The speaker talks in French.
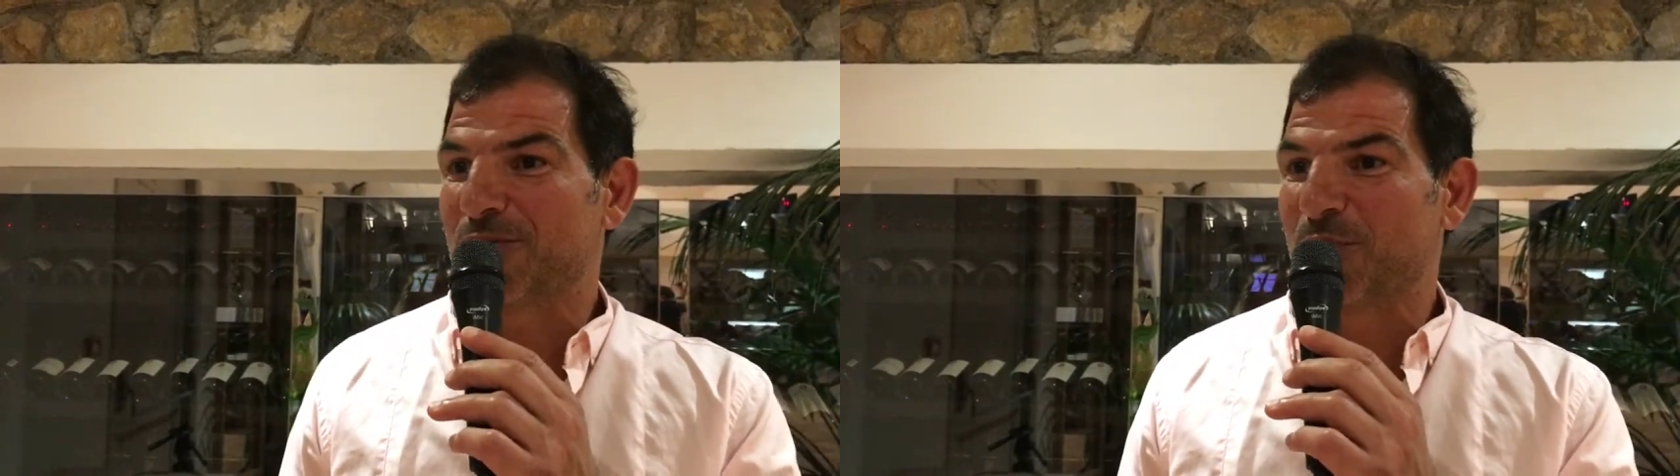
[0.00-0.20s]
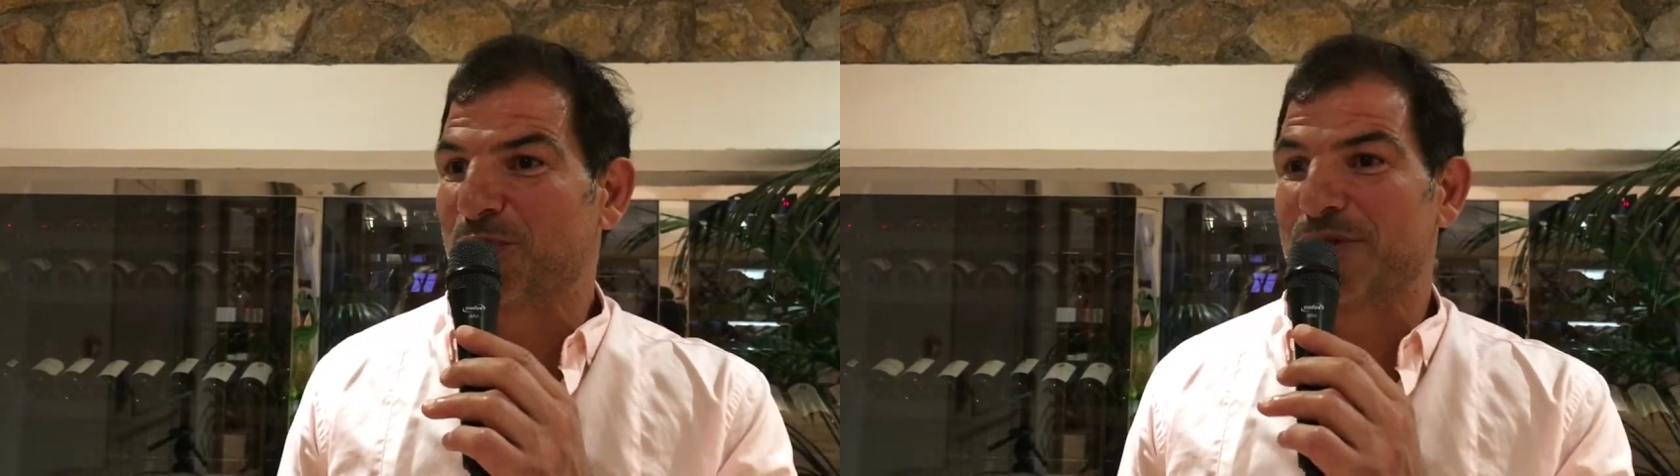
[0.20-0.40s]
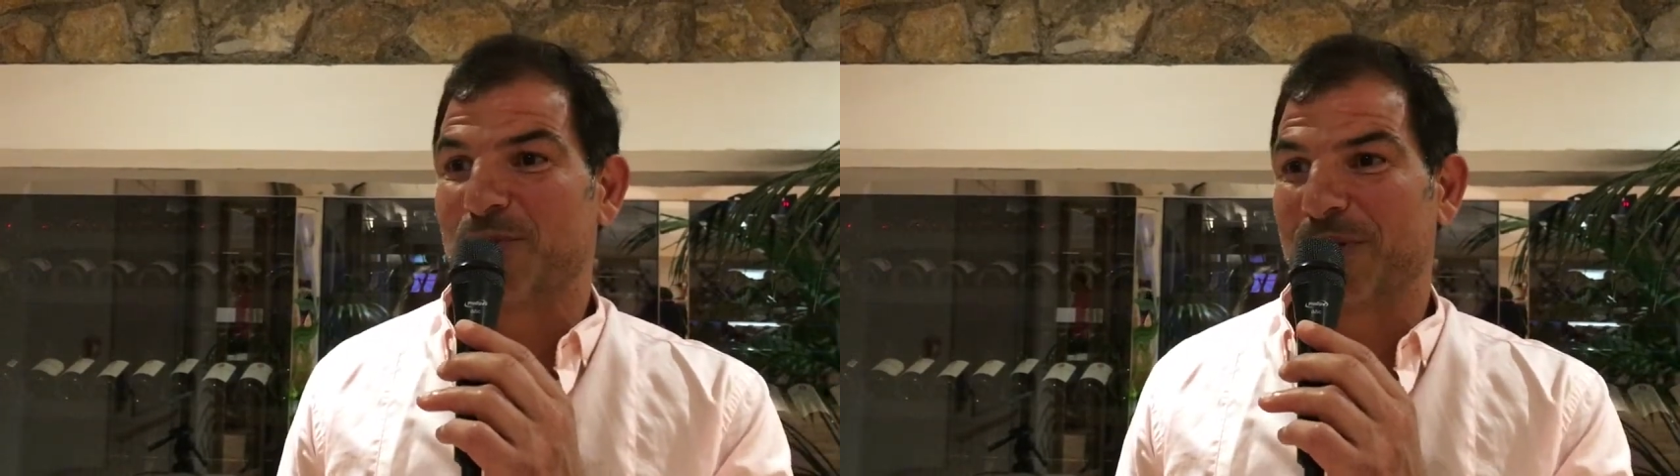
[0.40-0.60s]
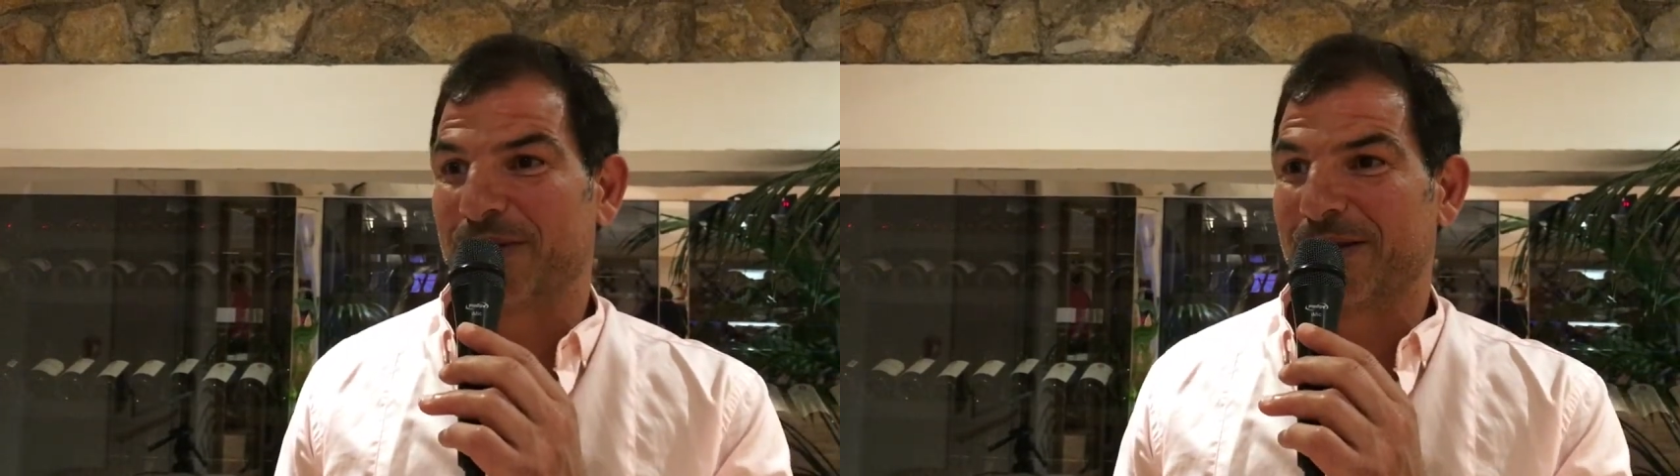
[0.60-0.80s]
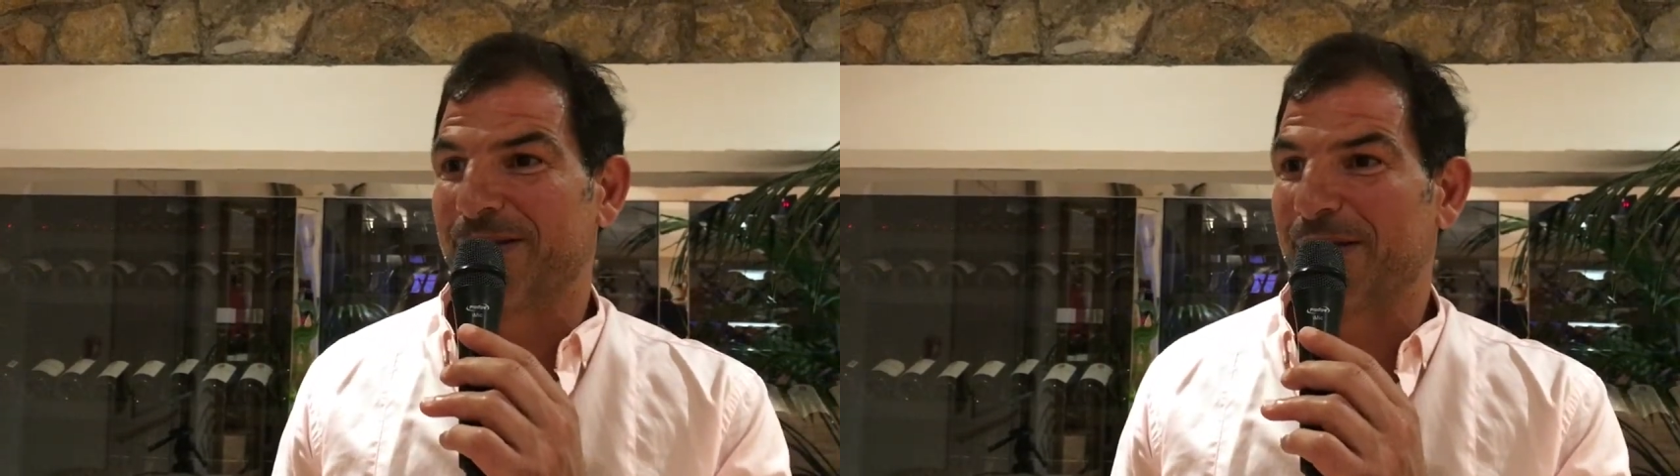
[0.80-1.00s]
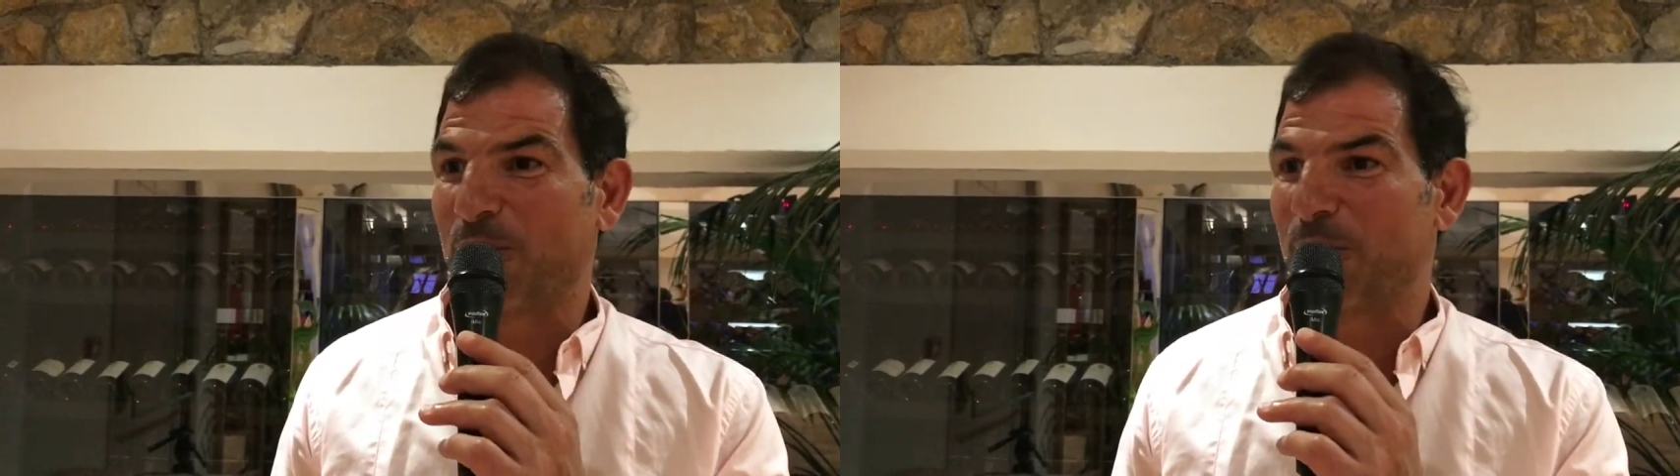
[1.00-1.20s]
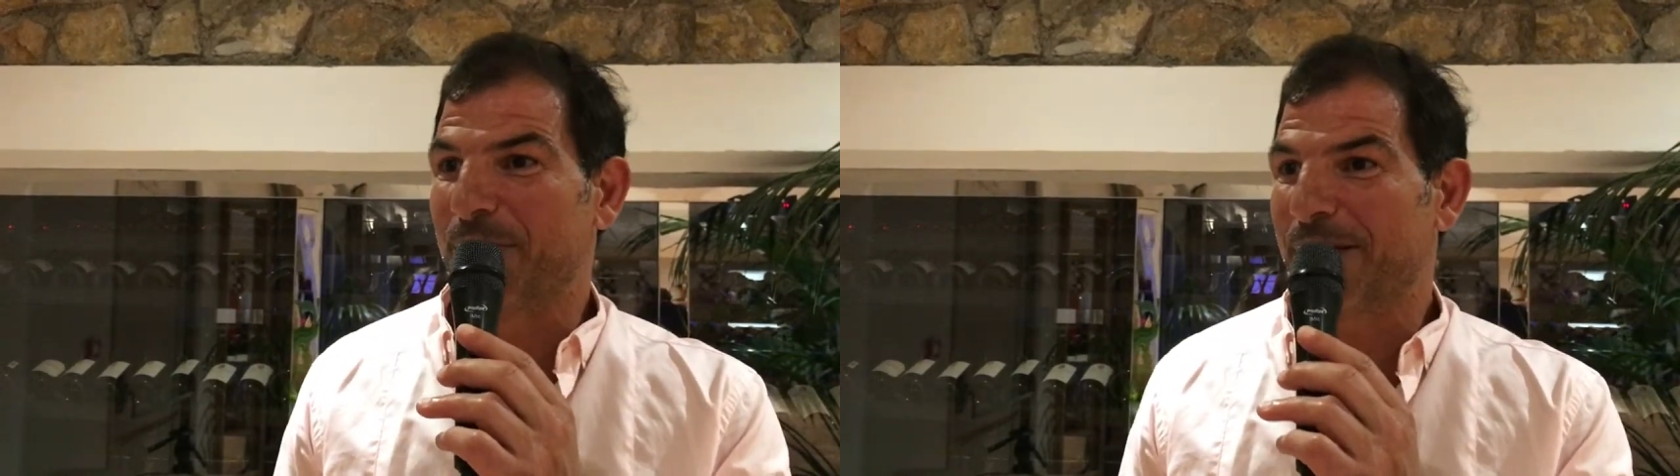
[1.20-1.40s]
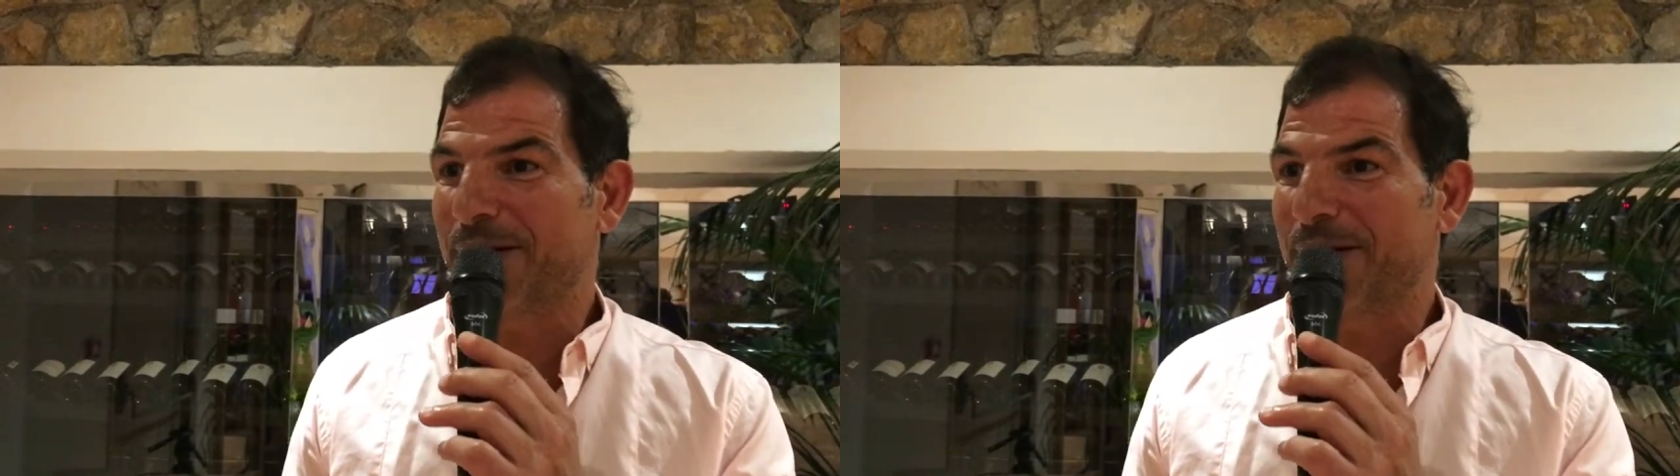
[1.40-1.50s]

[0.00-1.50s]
dans ce petit coin des Corbières.